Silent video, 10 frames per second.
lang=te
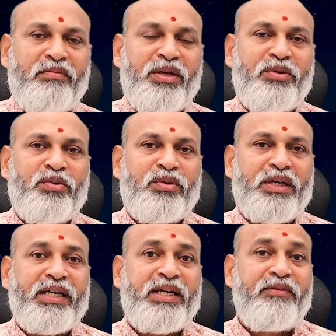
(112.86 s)
మీకు
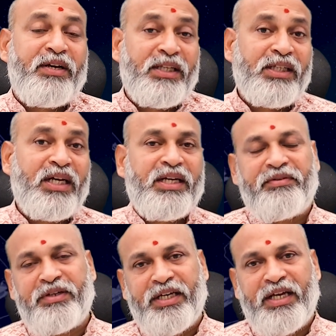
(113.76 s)
కలిగే ఫలితాలు
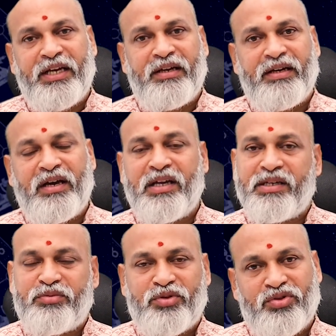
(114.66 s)
ఏమిటి అని
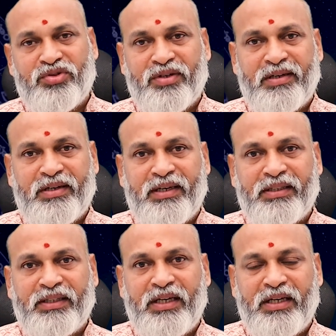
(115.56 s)
చెప్పి
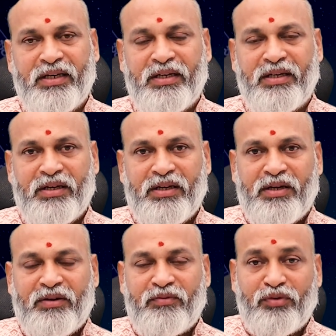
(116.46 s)
చూసుకున్నట్లయితే
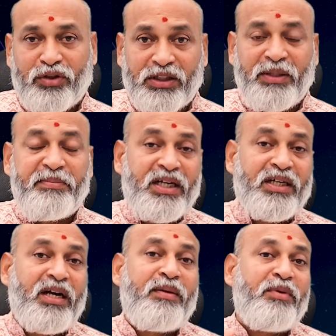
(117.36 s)

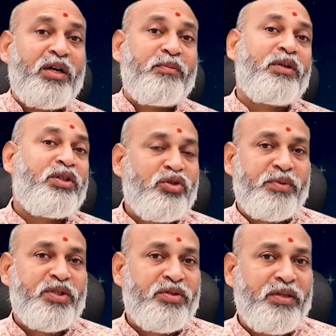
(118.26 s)
వృత్తిపరంగా మార్పులను
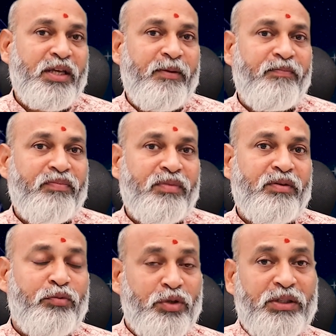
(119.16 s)
చూపిస్తుంది
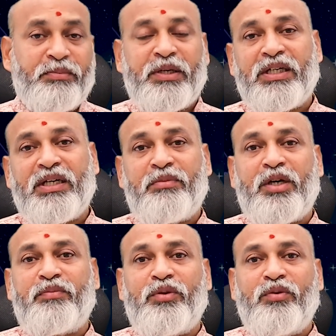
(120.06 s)
వృత్తిపరంగా
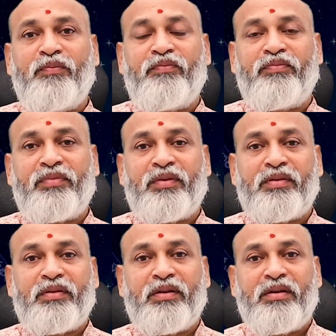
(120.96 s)
మార్పులు
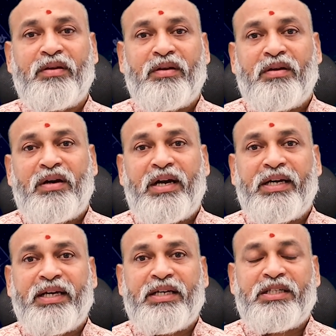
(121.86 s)

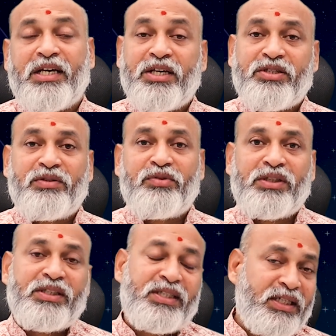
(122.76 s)
అంటే చేస్తున్న
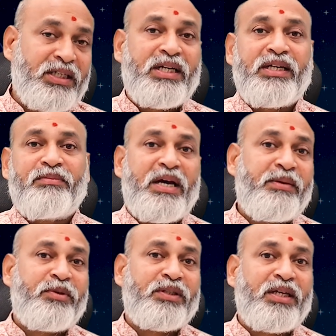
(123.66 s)
వృత్తి సడన్గా నేను
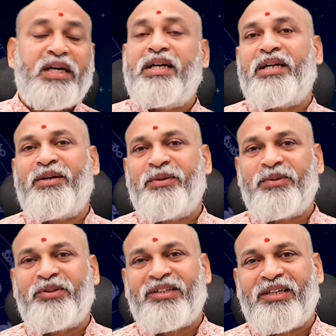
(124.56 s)
మారిపోతానండి అని
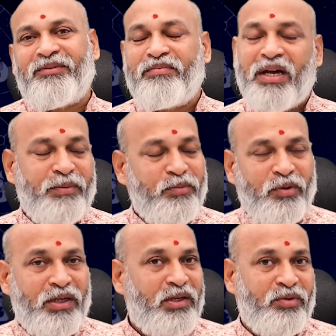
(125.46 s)
అడుగుతూ ఉంటారు
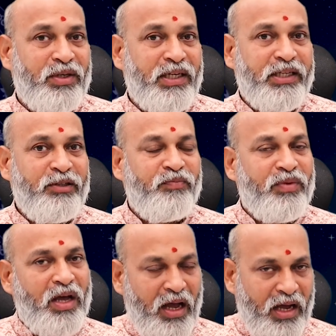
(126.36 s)
మారిపోవాలని రూల్ ఏం లేదు
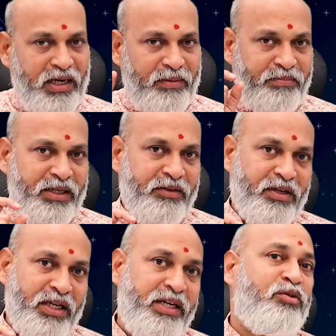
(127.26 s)
ఆ కంపెనీ
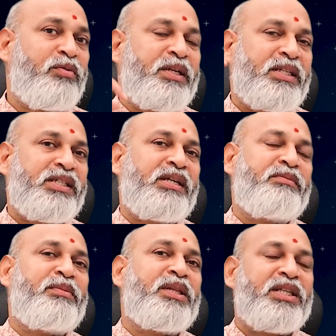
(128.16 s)
వాళ్ళు ఇంకో
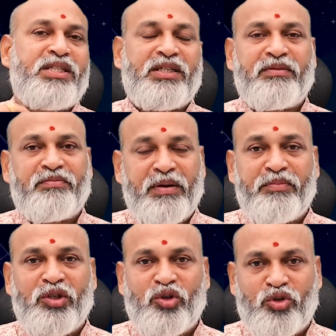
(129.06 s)
ప్రదేశానికి మిమ్మల్ని తీసు
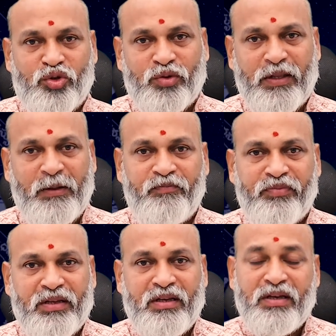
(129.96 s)
పంపించవచ్చు
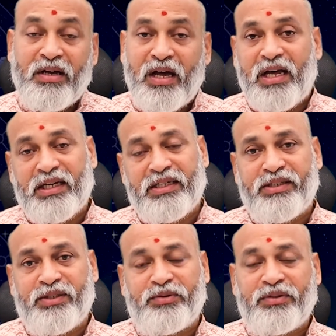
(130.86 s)
ఆ
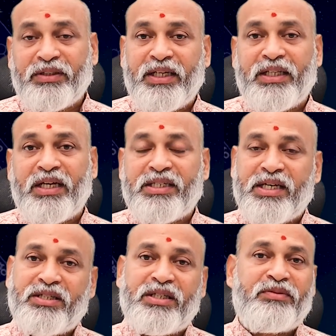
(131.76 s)
రకంగా జరుగుతుంది లేదా
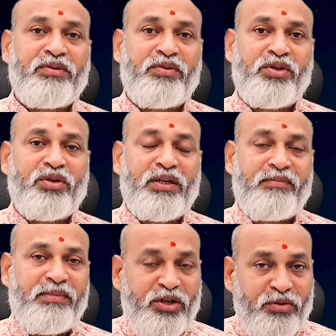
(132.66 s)
చేస్తున్న ఉద్యోగాలు
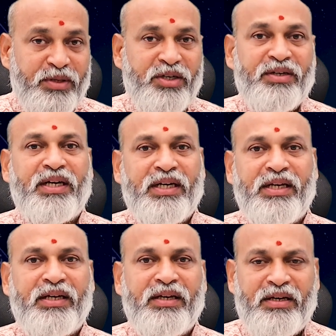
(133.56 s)
మీకు
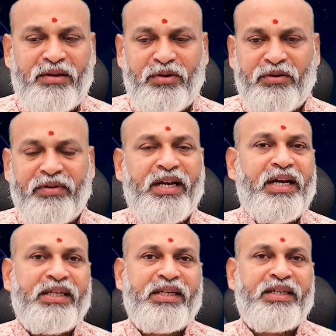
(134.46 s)
మీరుగానే ఒక
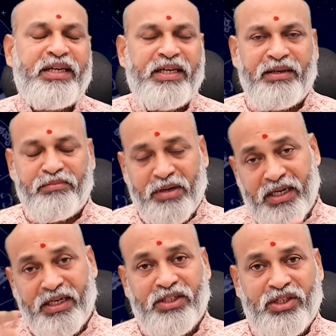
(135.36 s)
వైరాగ్యం కలిగి
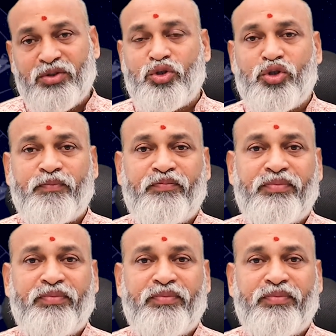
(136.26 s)
మానేయడం జరగవచ్చు